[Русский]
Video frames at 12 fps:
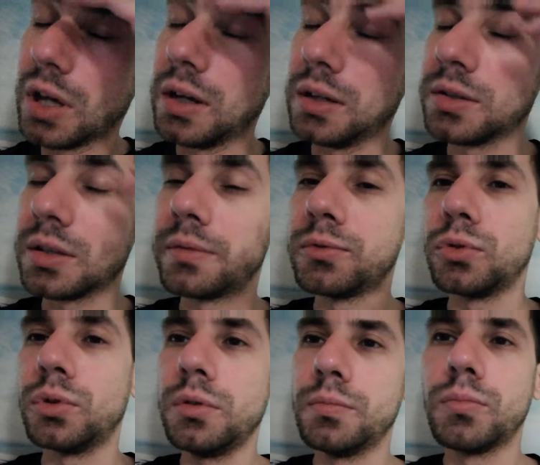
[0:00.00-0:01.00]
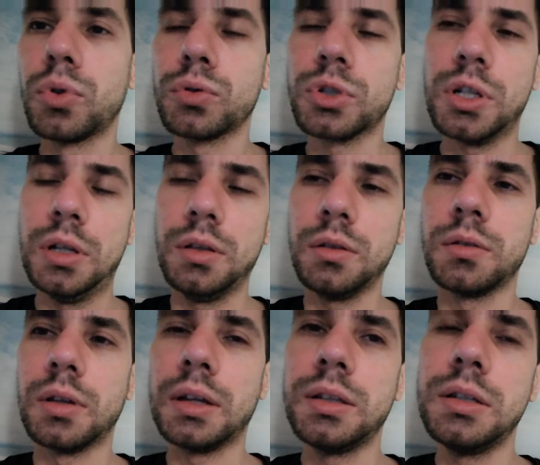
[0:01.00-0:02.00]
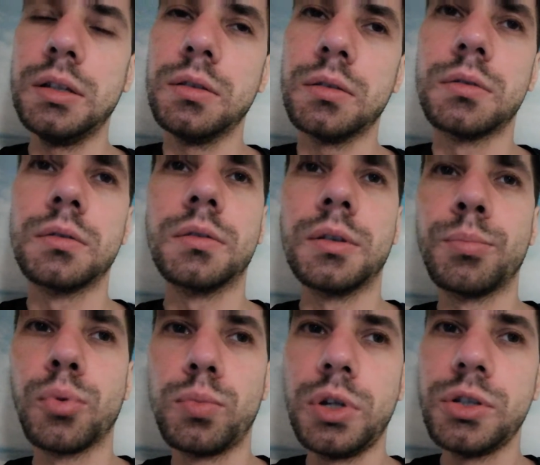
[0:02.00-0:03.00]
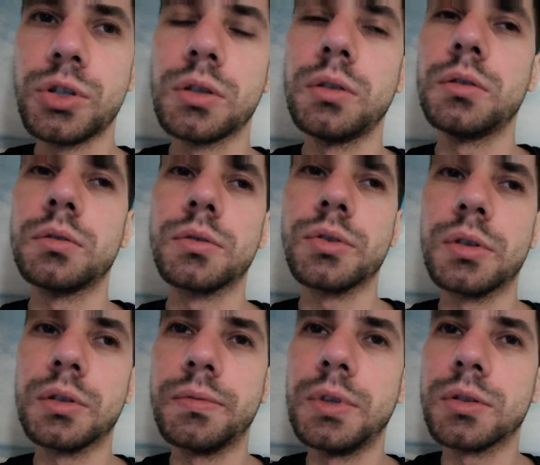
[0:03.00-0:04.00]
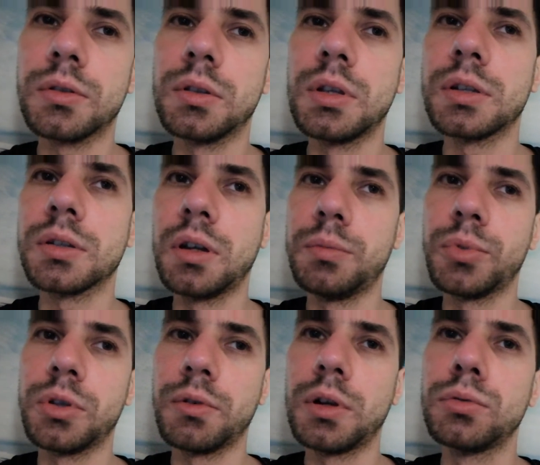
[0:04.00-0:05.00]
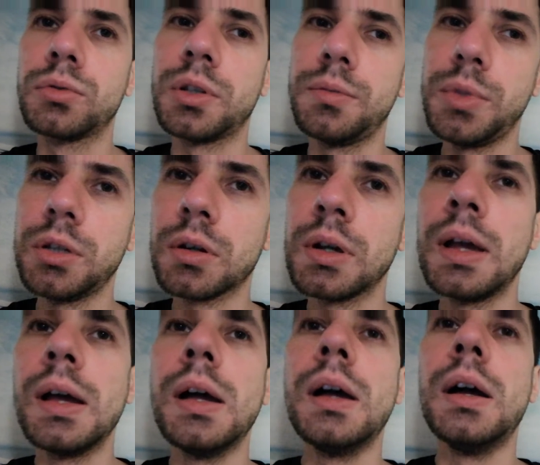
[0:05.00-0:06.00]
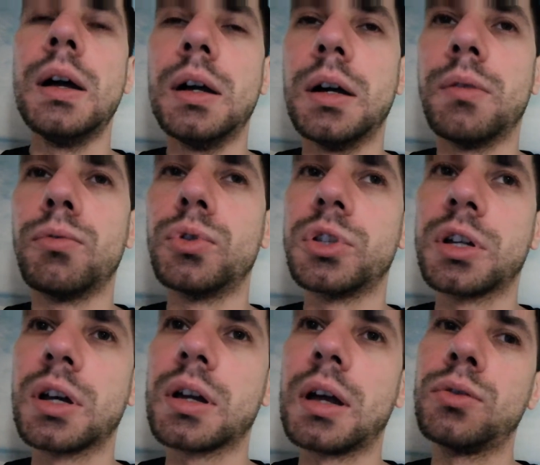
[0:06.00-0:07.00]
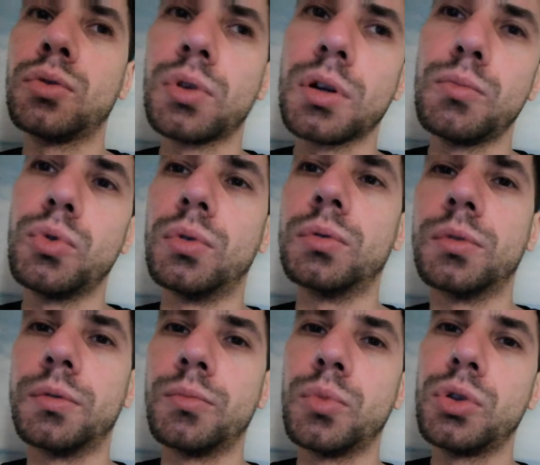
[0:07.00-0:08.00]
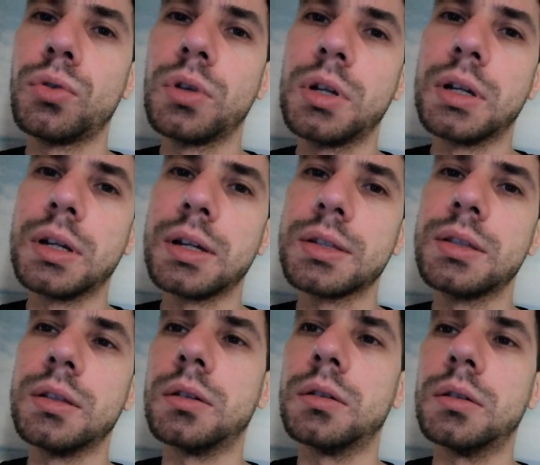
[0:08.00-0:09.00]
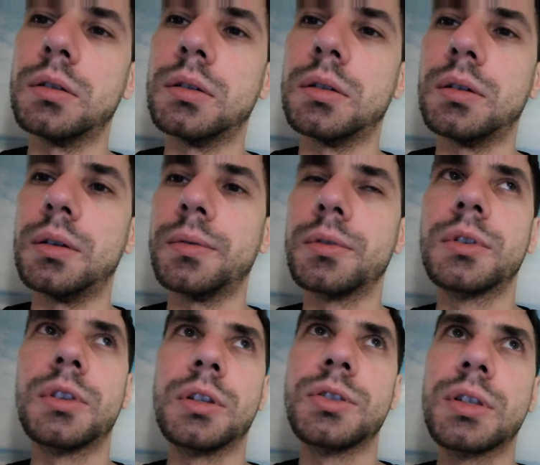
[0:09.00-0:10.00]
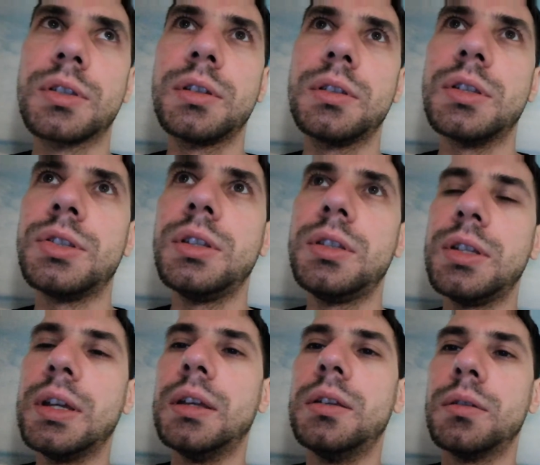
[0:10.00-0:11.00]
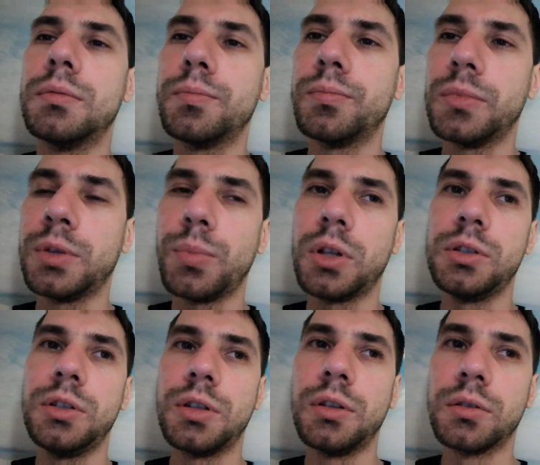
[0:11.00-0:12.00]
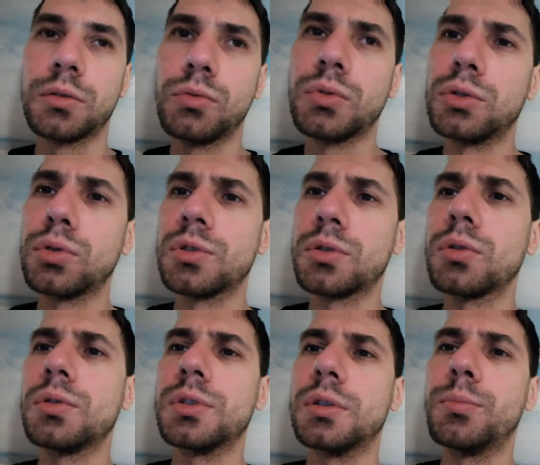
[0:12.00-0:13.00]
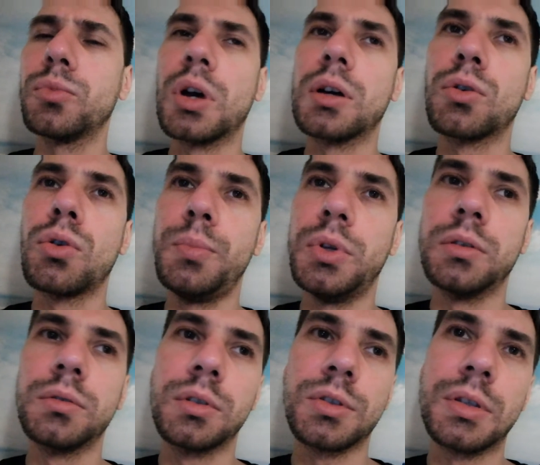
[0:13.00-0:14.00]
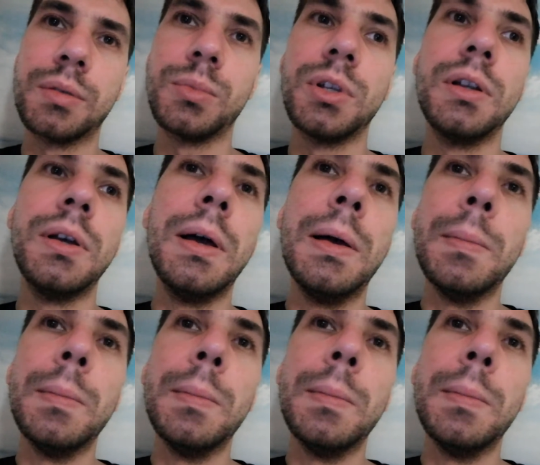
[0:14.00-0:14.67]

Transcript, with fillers: основной блокчейн, один, публичный, соответственно, да, с криптовалютой мир, вот, к которому много разных, а, так сказать, сетей дополнительных, ну, которые строятся, ну, как копии, на самом деле.